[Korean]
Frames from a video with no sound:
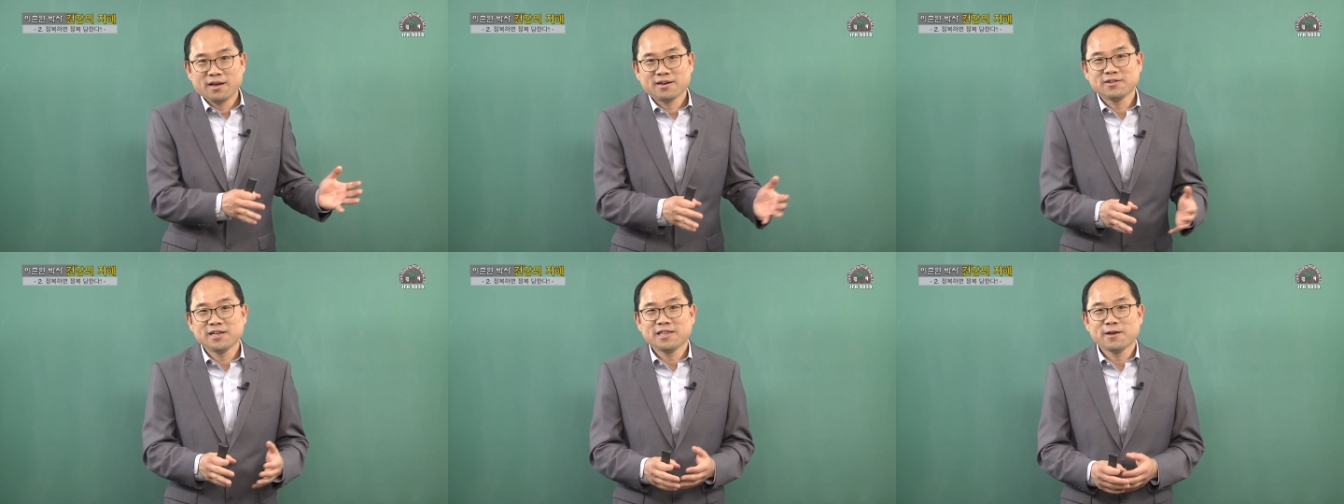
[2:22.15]

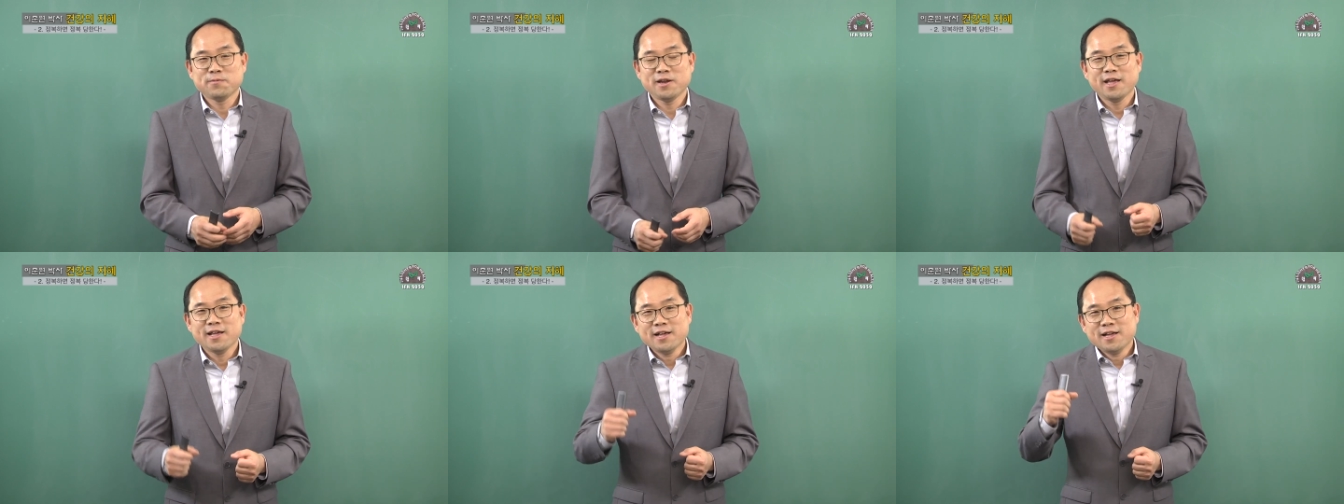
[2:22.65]
그렇기
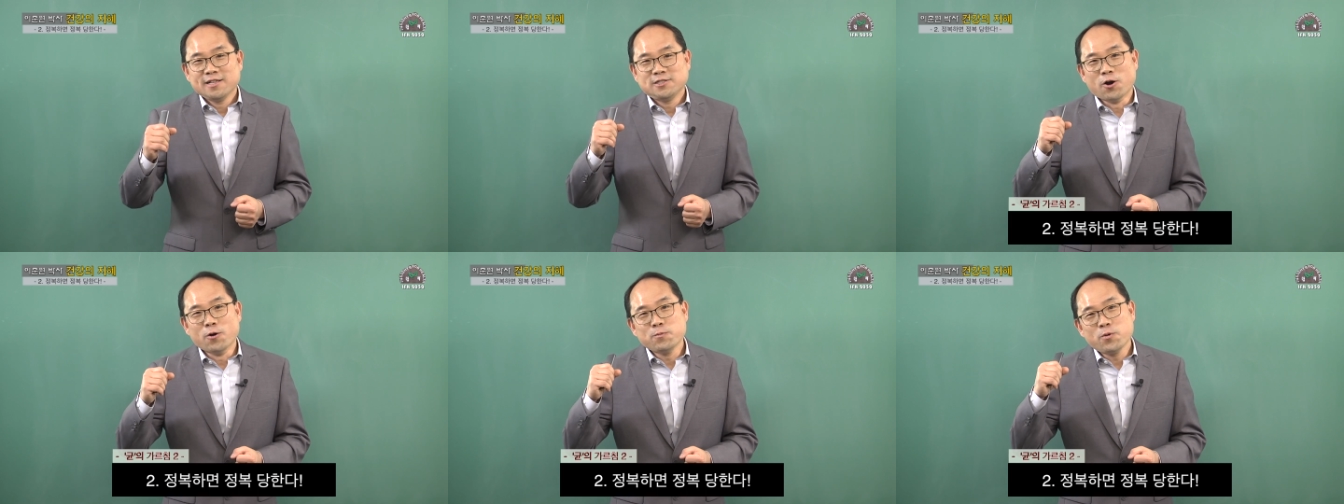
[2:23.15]
때문에
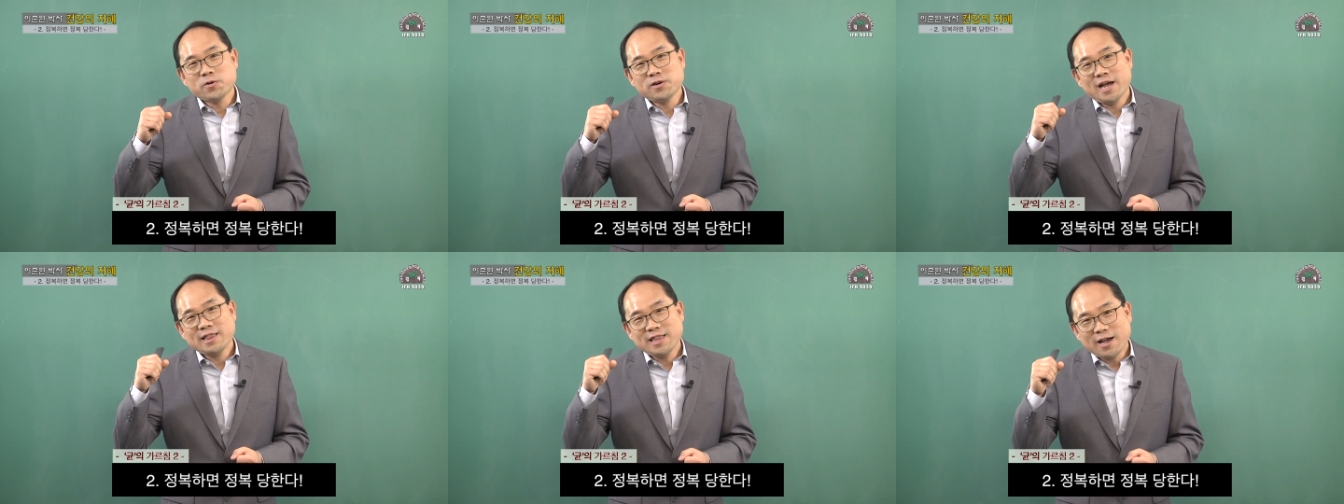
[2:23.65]

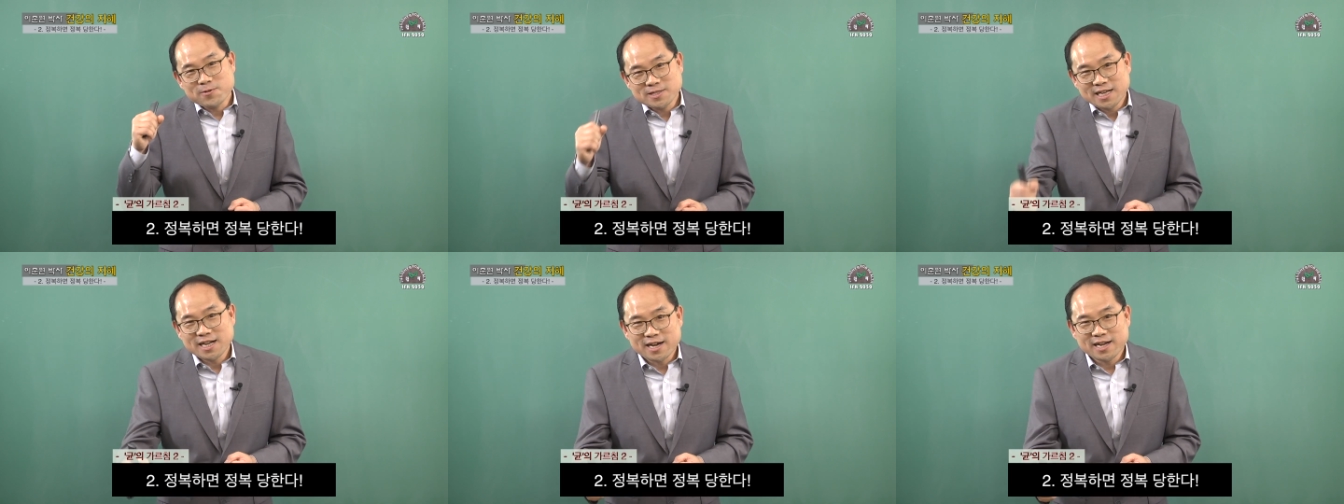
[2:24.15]
정복을 했다고
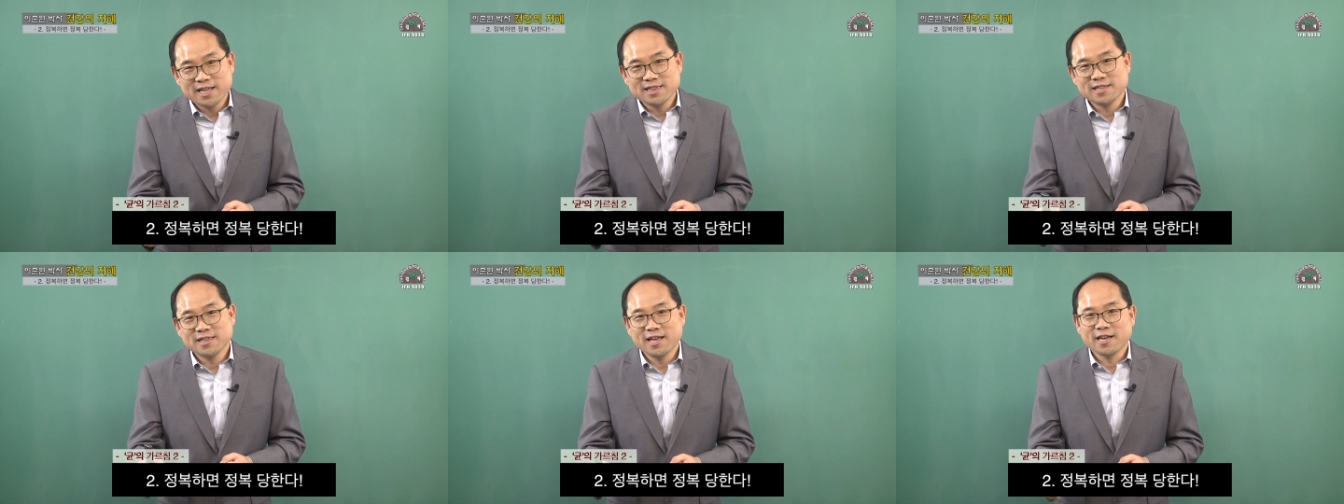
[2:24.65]
생각을
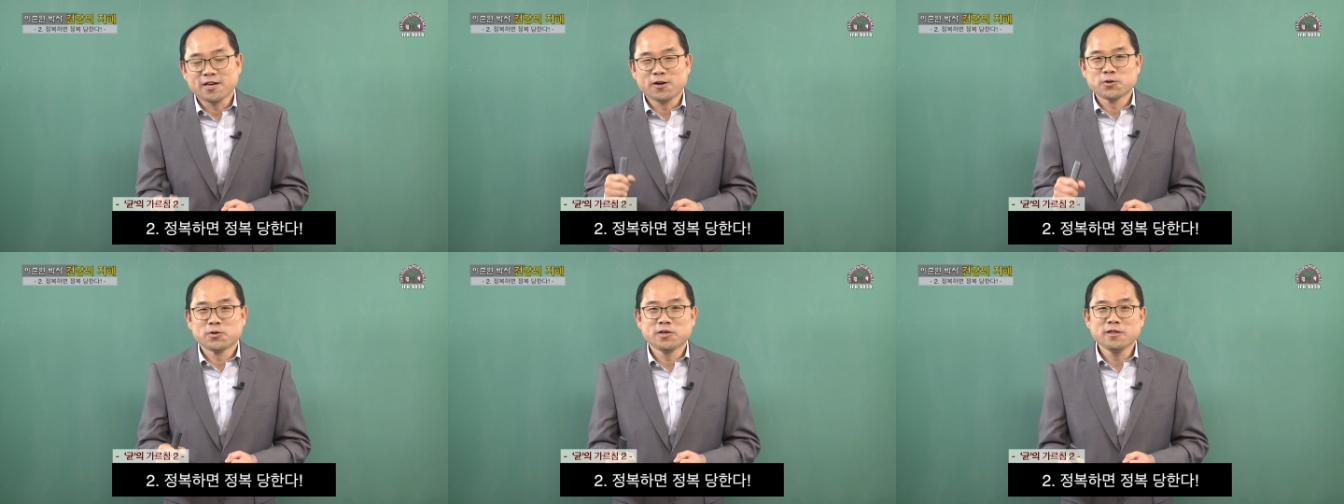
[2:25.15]
했는데
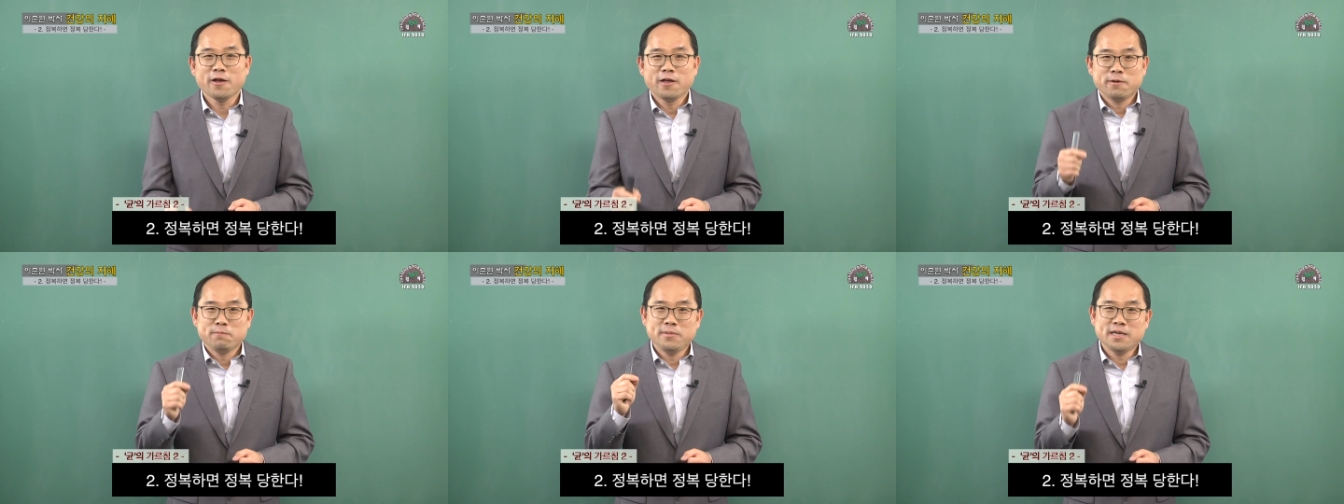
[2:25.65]
결국은
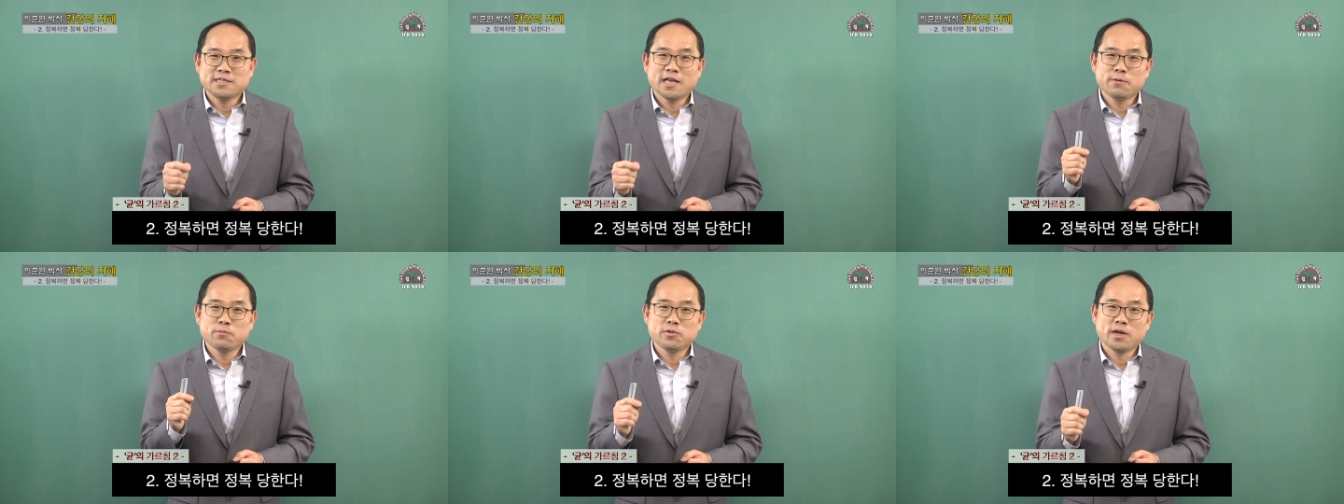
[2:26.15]

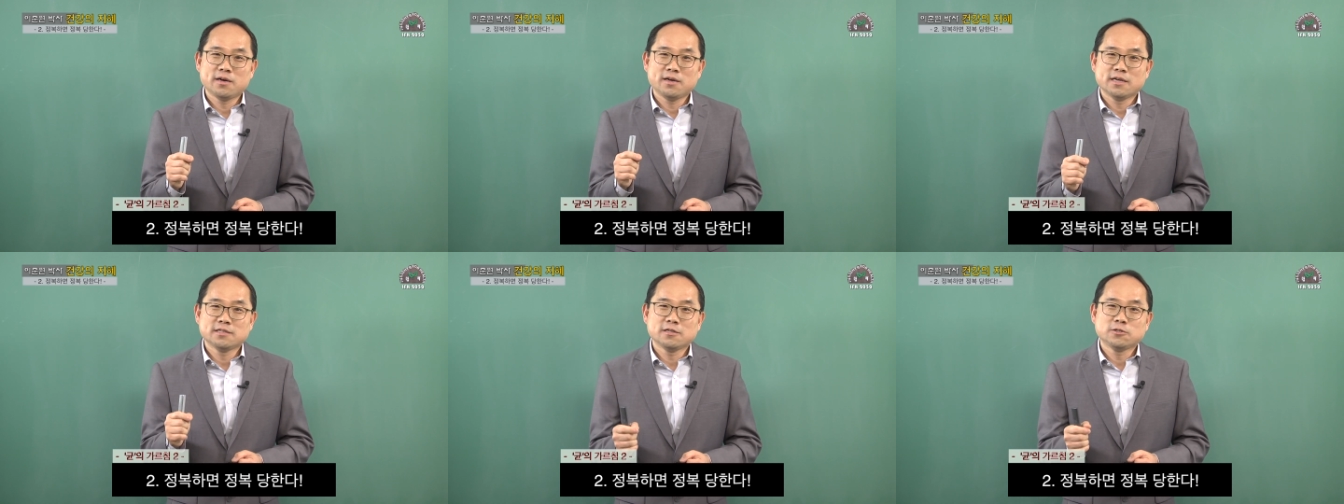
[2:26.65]
미생물에
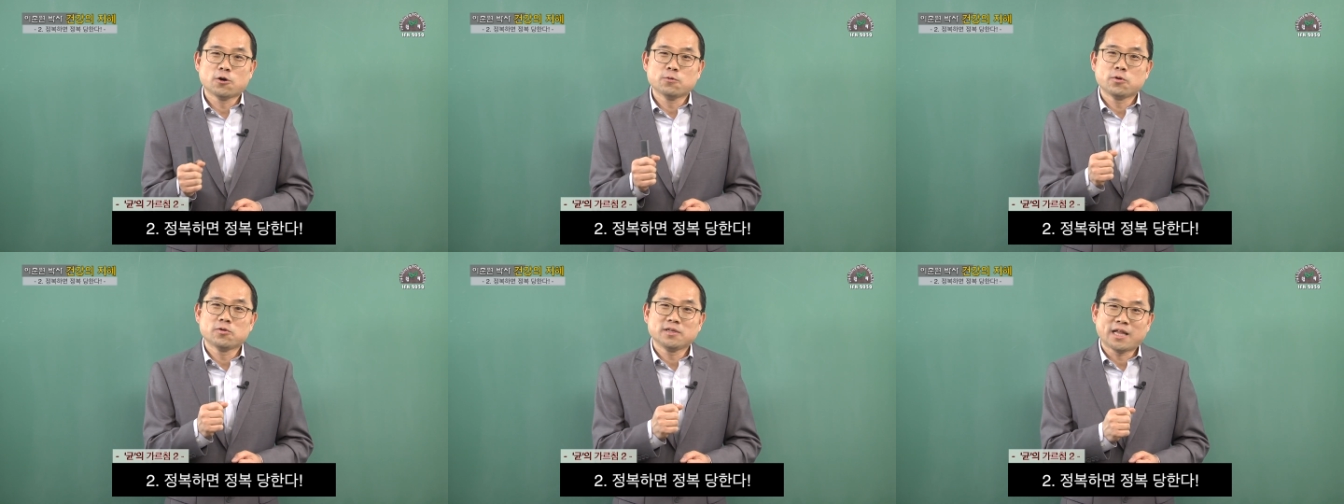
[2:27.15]
의해서
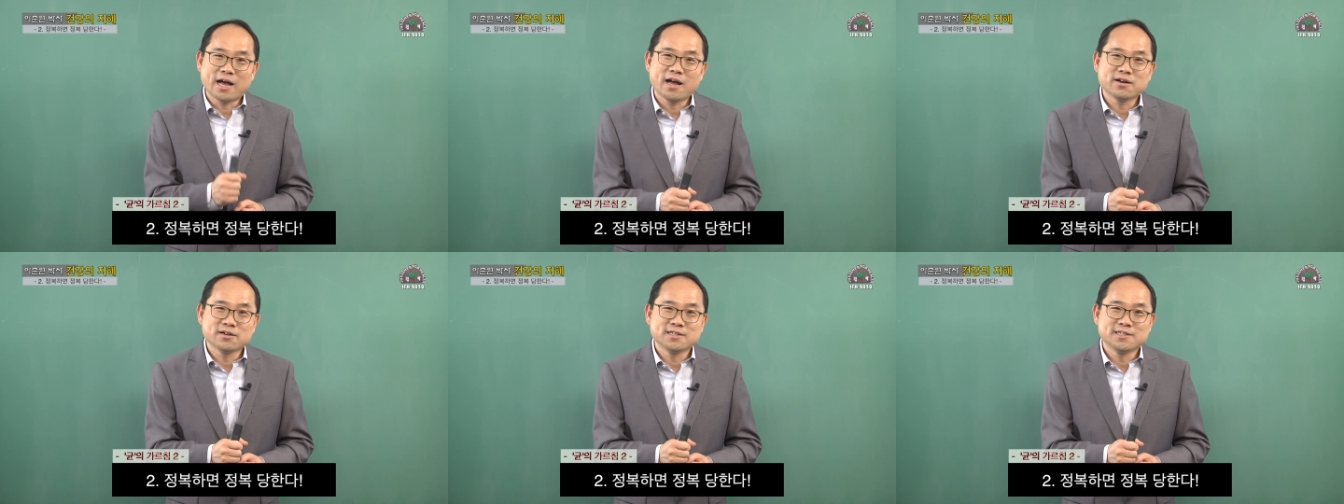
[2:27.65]
정복을
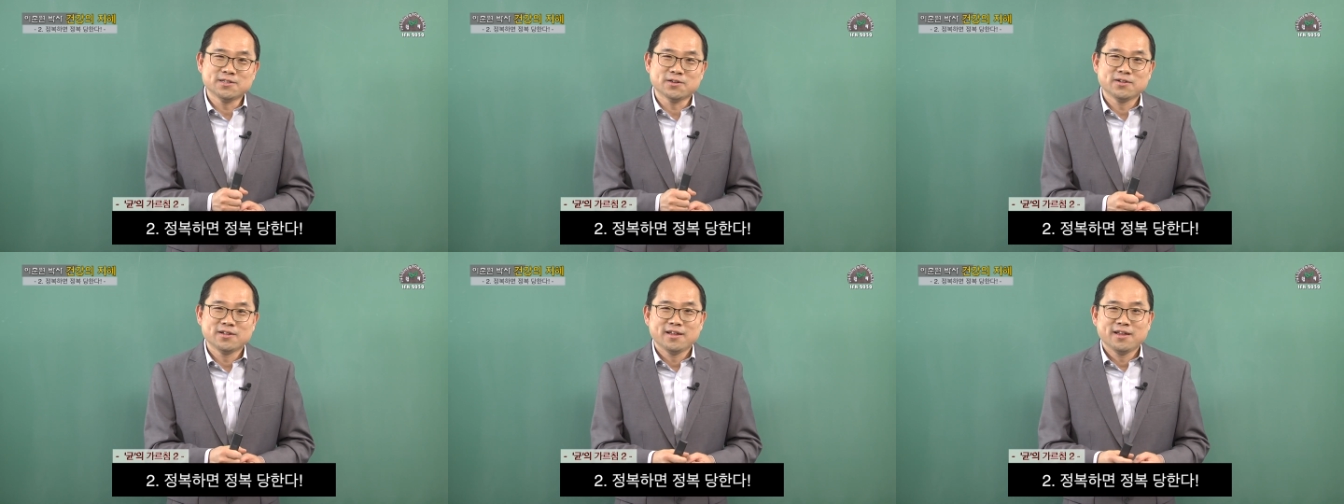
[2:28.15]
당한 것이죠.